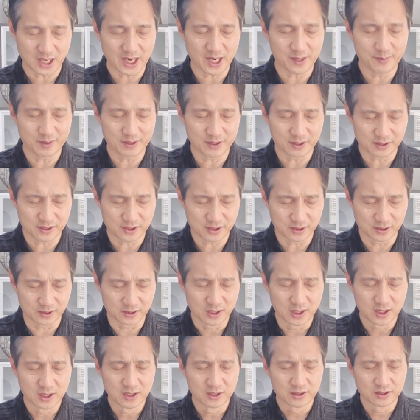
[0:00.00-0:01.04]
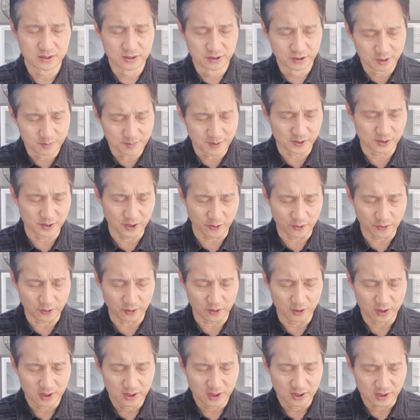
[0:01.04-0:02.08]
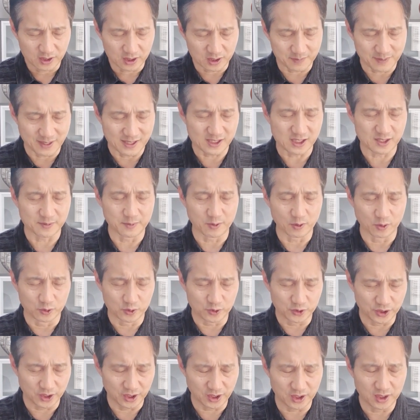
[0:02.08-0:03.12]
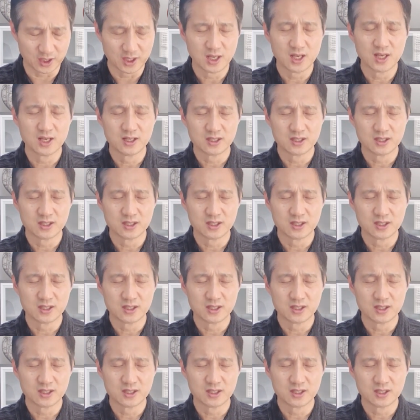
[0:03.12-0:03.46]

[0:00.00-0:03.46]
하나님의 뜻을 들으면서도 그 말씀 이 온전히